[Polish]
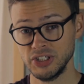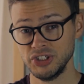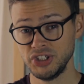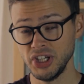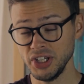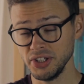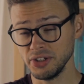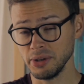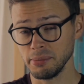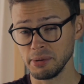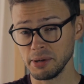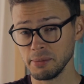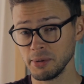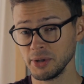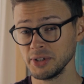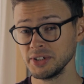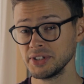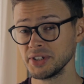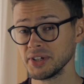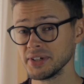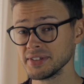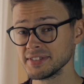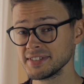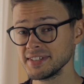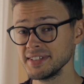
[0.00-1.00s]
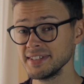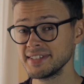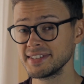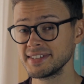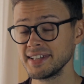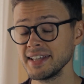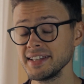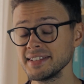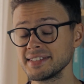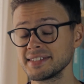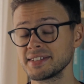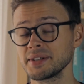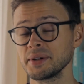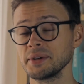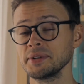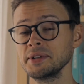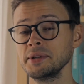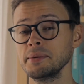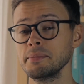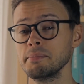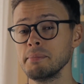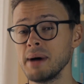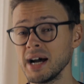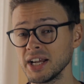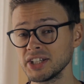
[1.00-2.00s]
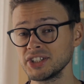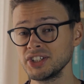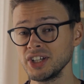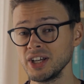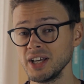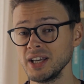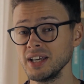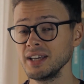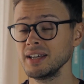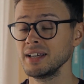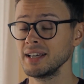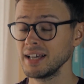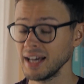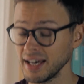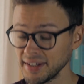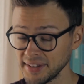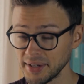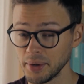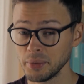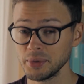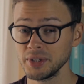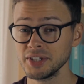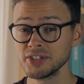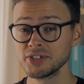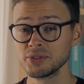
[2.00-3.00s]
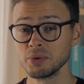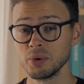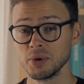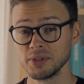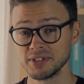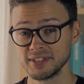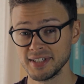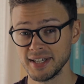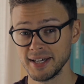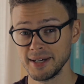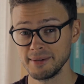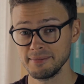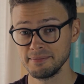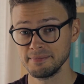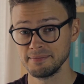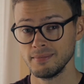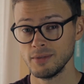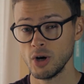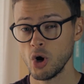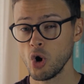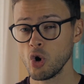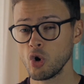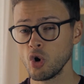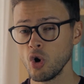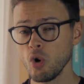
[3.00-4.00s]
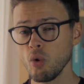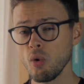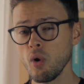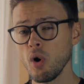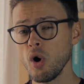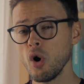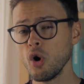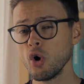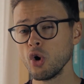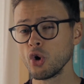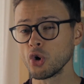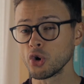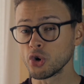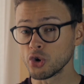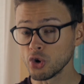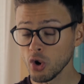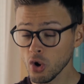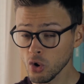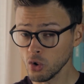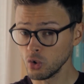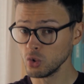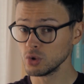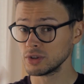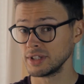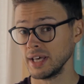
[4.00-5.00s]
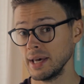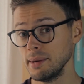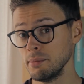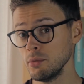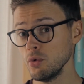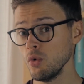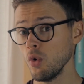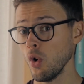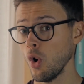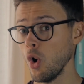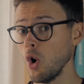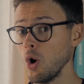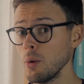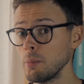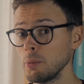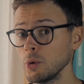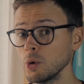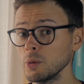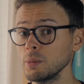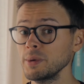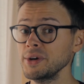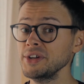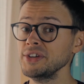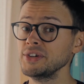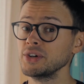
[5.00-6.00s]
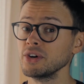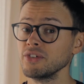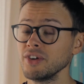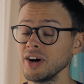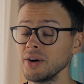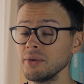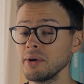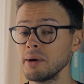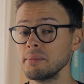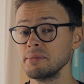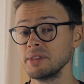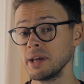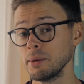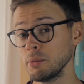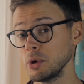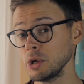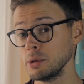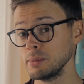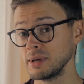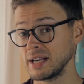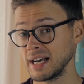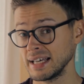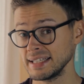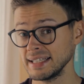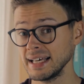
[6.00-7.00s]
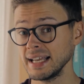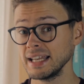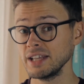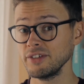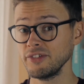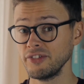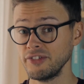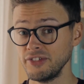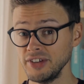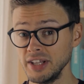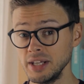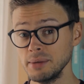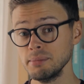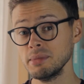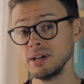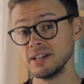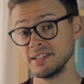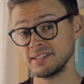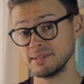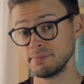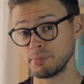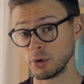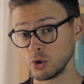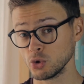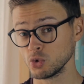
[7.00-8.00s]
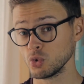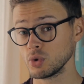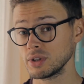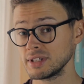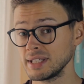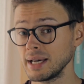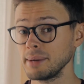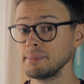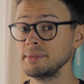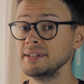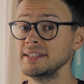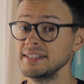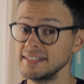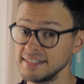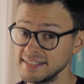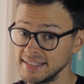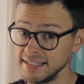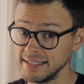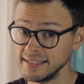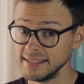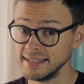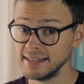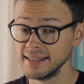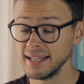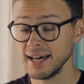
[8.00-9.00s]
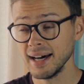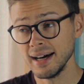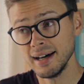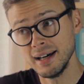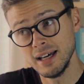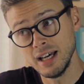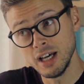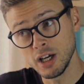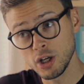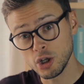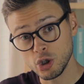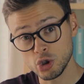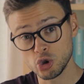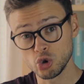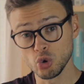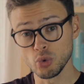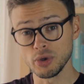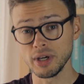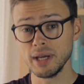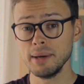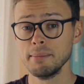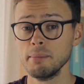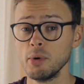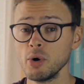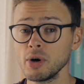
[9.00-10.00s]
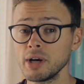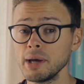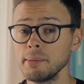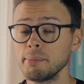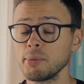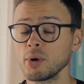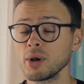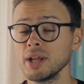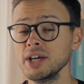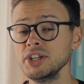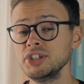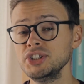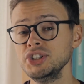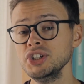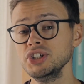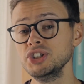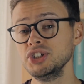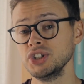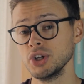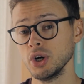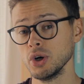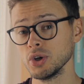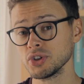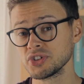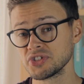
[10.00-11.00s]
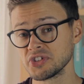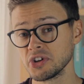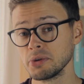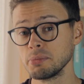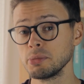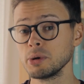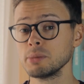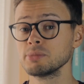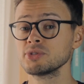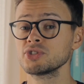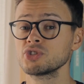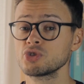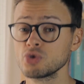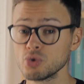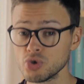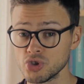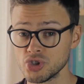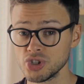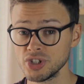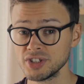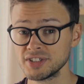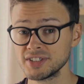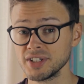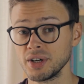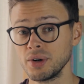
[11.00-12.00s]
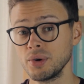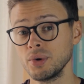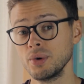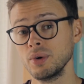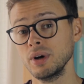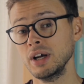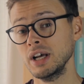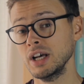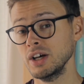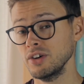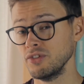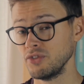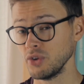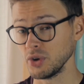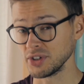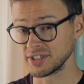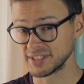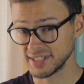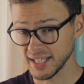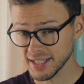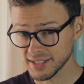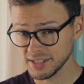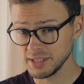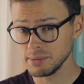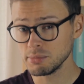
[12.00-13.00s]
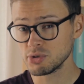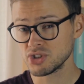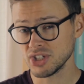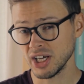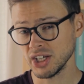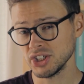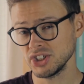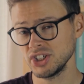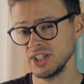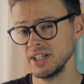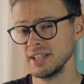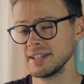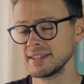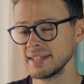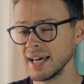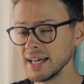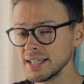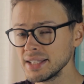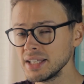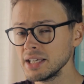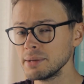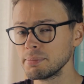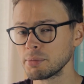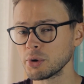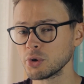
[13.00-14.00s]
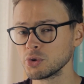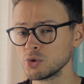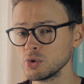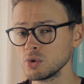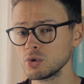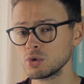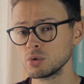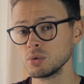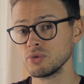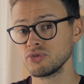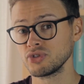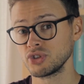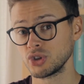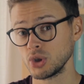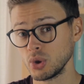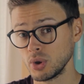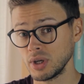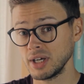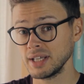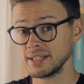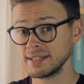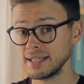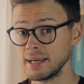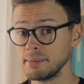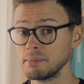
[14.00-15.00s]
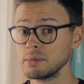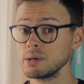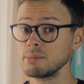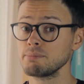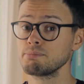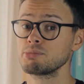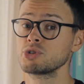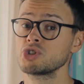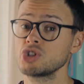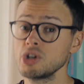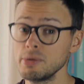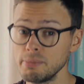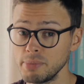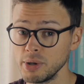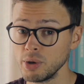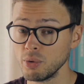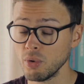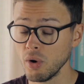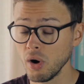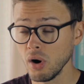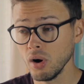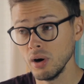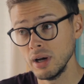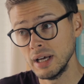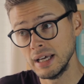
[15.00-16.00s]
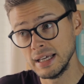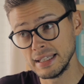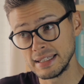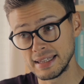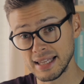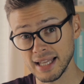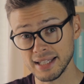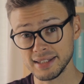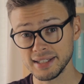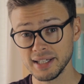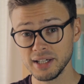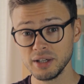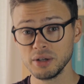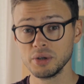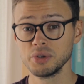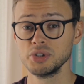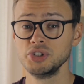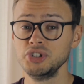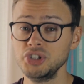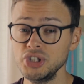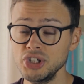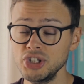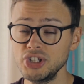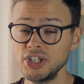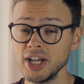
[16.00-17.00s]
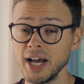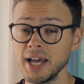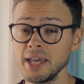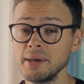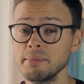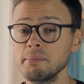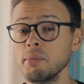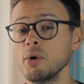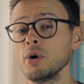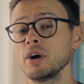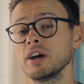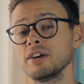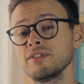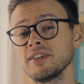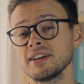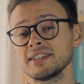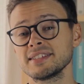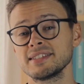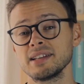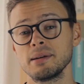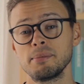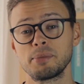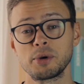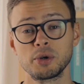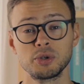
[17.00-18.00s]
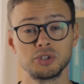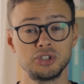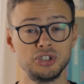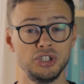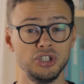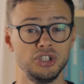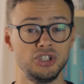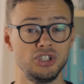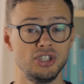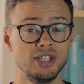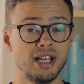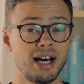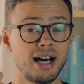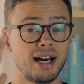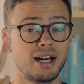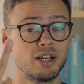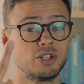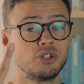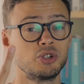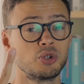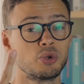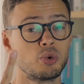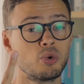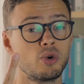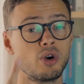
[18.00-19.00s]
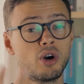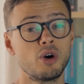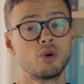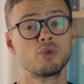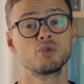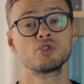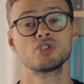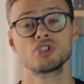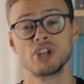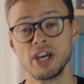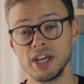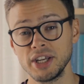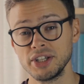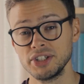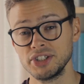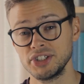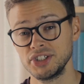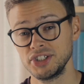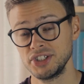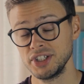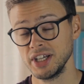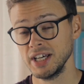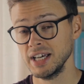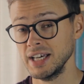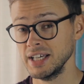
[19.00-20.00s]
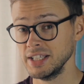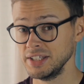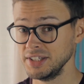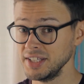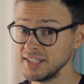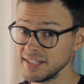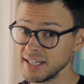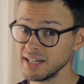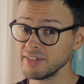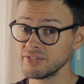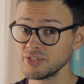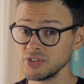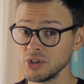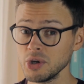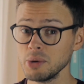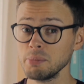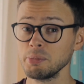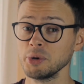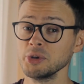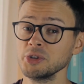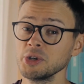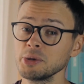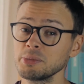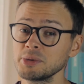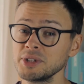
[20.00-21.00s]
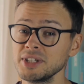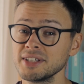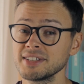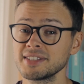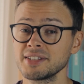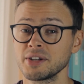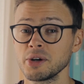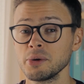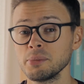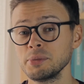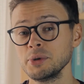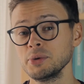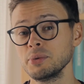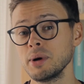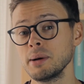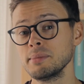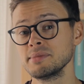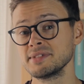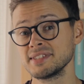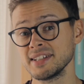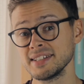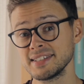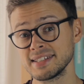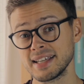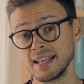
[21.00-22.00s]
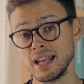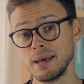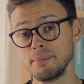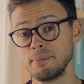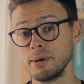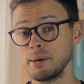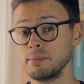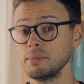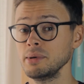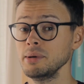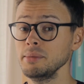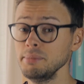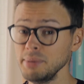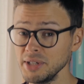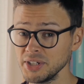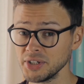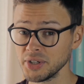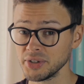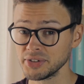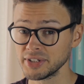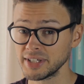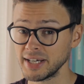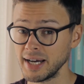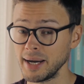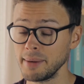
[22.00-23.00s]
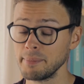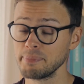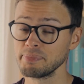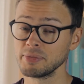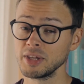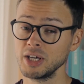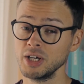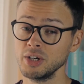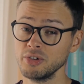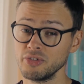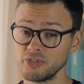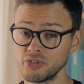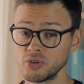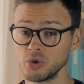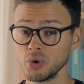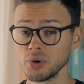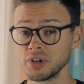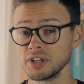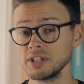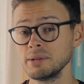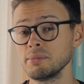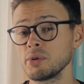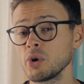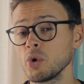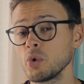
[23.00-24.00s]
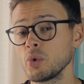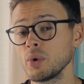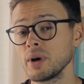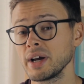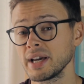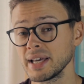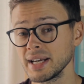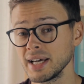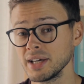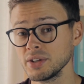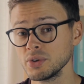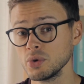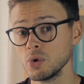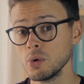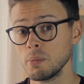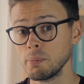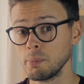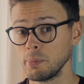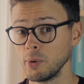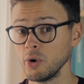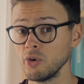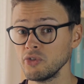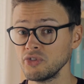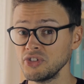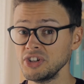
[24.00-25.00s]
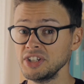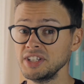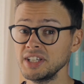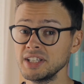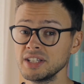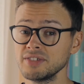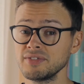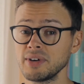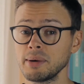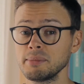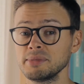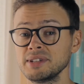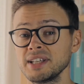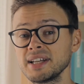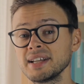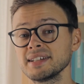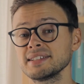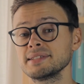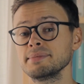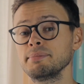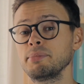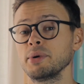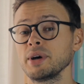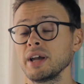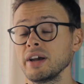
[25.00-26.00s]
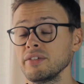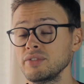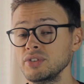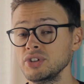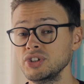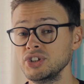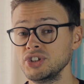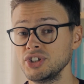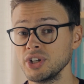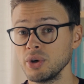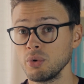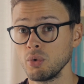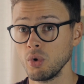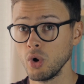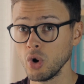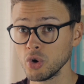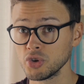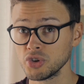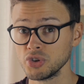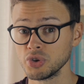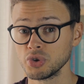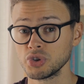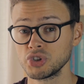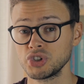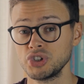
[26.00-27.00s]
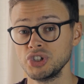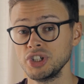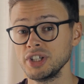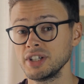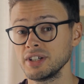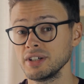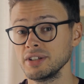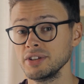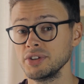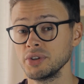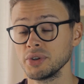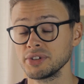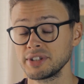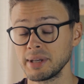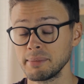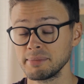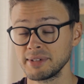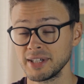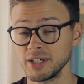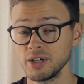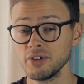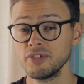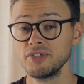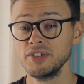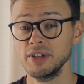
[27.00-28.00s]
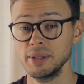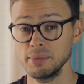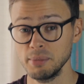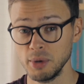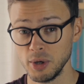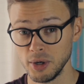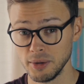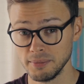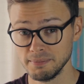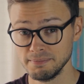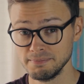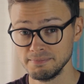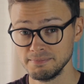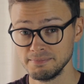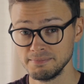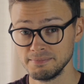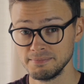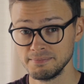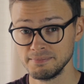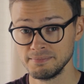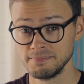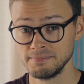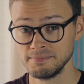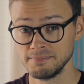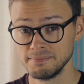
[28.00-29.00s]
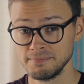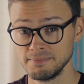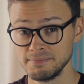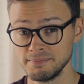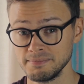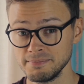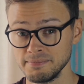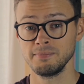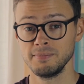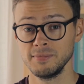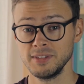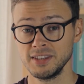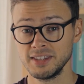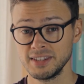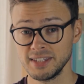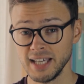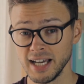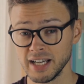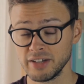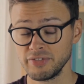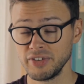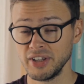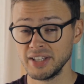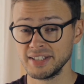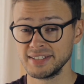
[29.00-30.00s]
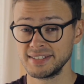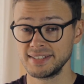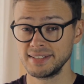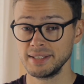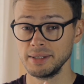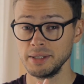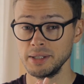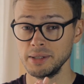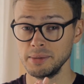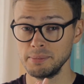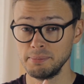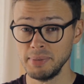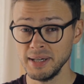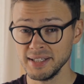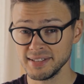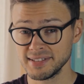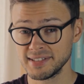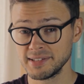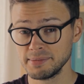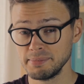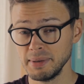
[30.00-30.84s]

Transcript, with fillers: Dzień dobry moi drodzy, z tej strony Maciej, kanał Niesłodze. Około roku temu opublikowałem na moim kanale film z produktami z Lidla, które mogę polecić osobom z cukrzycą. W ostatnim czasie takich produktów trochę tam przybyło, dlatego dzisiaj mogę Was zaprosić na drugą część. Niedawno podobnie zrobiłem ze sklepem Biedronka. W górnym rogu ekranu powinien Wam teraz pojawić się odnośnik do tamtego filmu. Tak więc, y, bez